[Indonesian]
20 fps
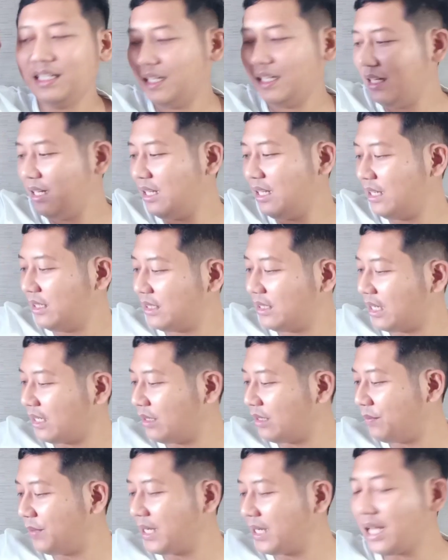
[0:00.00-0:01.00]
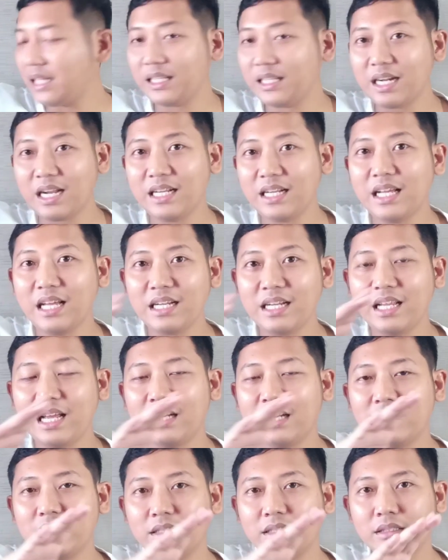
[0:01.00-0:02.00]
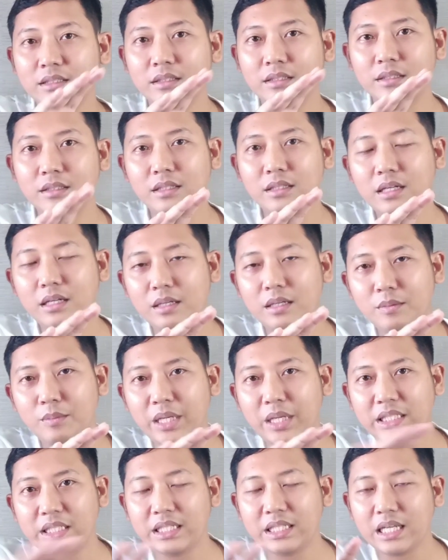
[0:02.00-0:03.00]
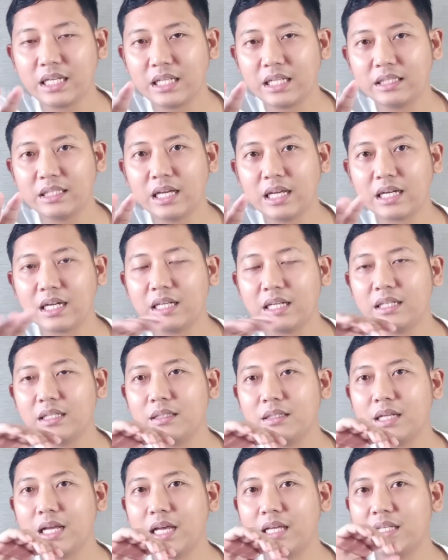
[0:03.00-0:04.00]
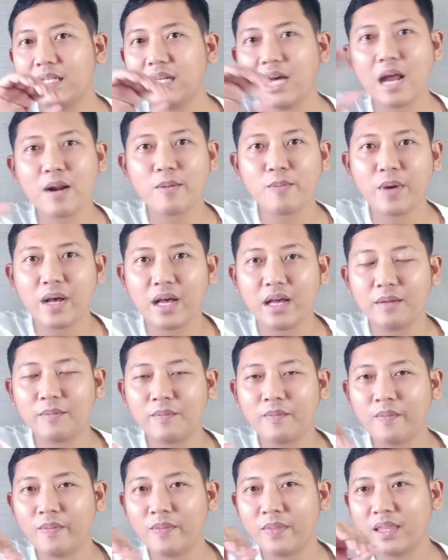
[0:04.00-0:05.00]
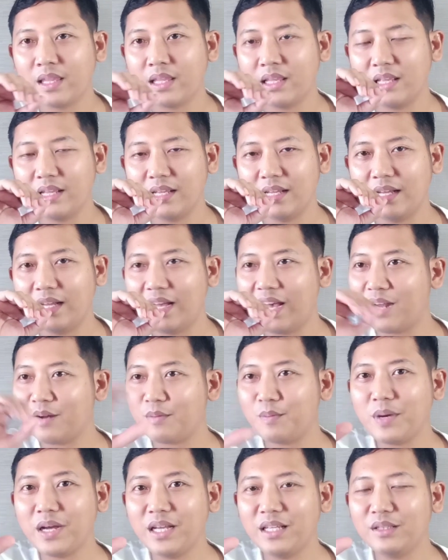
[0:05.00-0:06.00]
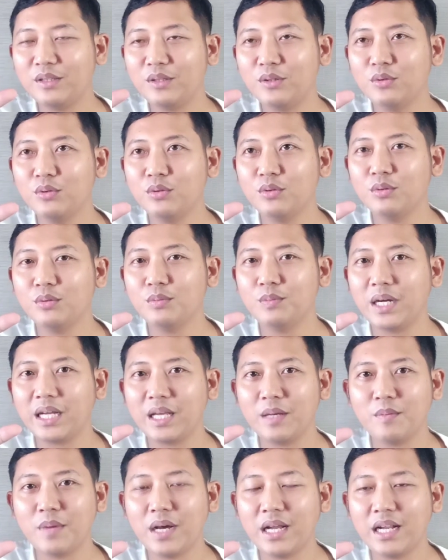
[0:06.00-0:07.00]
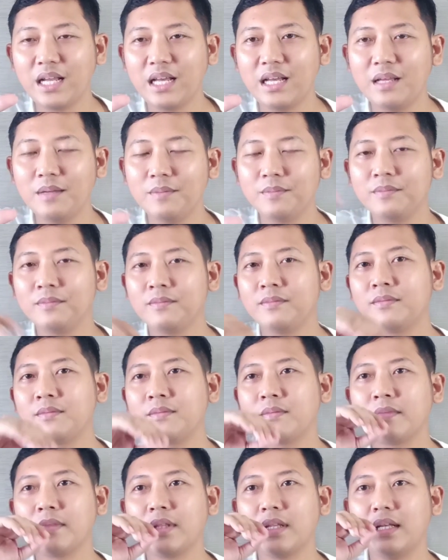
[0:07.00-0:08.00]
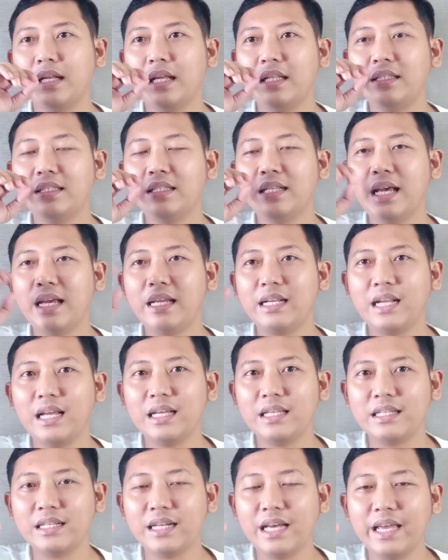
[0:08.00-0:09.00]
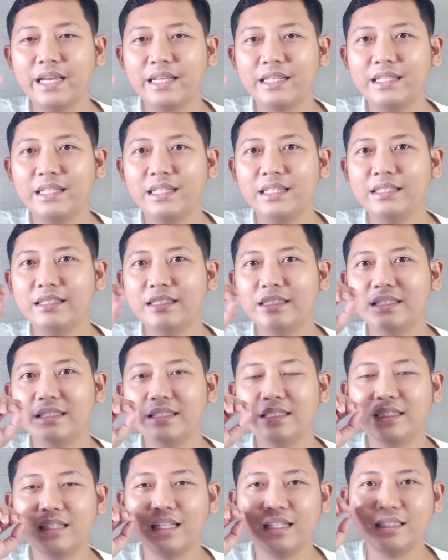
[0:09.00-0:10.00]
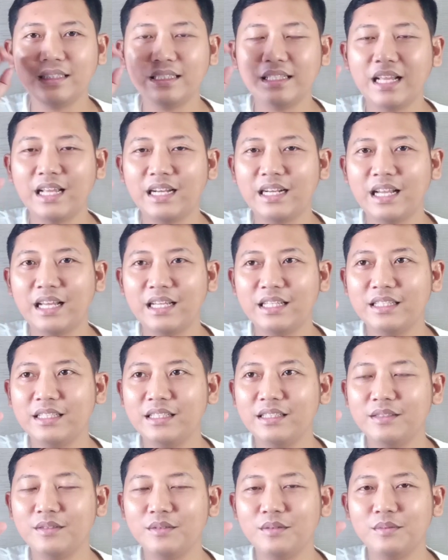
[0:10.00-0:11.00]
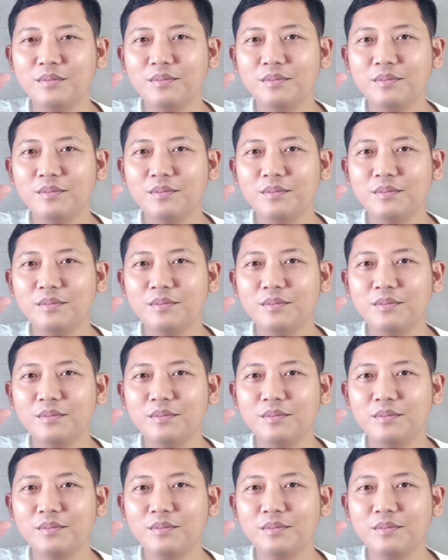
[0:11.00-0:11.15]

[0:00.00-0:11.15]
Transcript: ini sertifikat radar yang uh, basic ya nanti akan naik ke ARPA ARPA itu bagaimana nanti naik lagi ke EGDIS nanti naik lagi